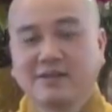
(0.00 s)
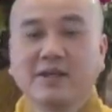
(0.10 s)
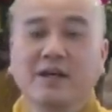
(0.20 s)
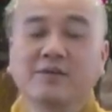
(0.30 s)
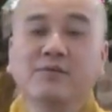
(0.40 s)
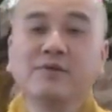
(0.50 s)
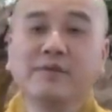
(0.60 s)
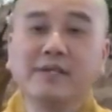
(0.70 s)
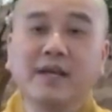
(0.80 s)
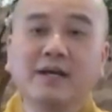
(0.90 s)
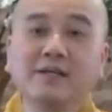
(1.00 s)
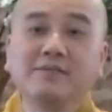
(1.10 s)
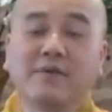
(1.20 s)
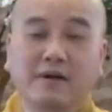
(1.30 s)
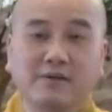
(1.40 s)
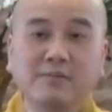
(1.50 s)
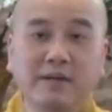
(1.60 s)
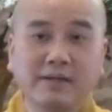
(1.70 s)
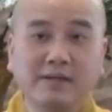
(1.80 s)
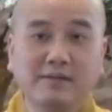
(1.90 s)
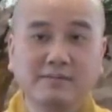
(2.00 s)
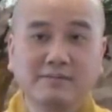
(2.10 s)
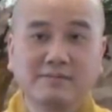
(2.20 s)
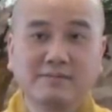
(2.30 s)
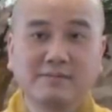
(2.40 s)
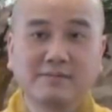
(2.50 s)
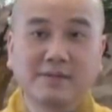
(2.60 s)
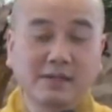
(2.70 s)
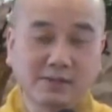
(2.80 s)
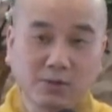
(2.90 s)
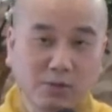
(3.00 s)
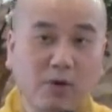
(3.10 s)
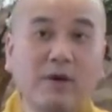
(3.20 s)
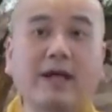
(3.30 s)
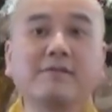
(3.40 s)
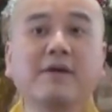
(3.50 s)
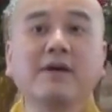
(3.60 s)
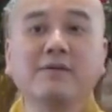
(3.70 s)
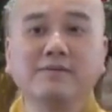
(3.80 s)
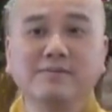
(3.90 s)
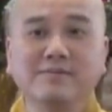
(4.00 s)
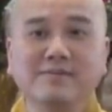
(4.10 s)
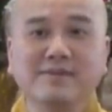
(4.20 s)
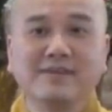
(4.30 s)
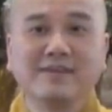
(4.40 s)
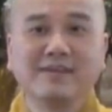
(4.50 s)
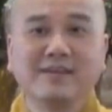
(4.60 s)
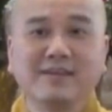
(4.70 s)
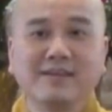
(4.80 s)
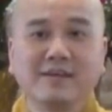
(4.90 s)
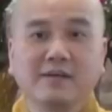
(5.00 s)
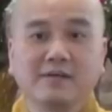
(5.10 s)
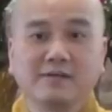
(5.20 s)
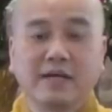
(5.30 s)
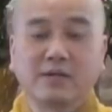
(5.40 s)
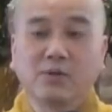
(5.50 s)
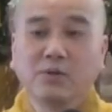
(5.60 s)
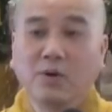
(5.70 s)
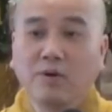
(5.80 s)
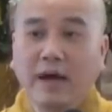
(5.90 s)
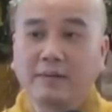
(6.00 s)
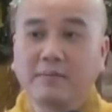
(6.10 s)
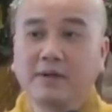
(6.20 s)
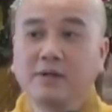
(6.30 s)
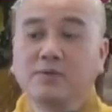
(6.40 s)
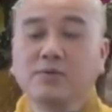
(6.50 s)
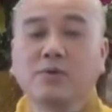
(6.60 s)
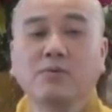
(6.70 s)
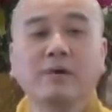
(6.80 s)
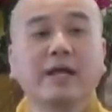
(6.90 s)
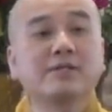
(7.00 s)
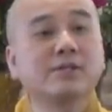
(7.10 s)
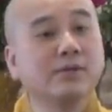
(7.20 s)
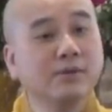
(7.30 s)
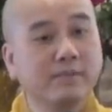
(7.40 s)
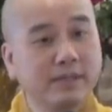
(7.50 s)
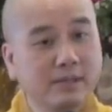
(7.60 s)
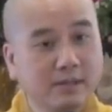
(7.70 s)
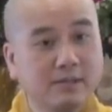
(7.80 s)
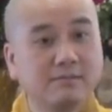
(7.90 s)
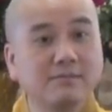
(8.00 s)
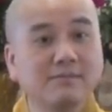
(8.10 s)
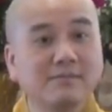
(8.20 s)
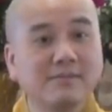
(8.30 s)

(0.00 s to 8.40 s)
cho nên quý vị nhớ đức phật của mình đó từng tu khổ hạnh phải không ngày tu khổ hạnh mà đến cuối cùng ngày xỉu ở bên đường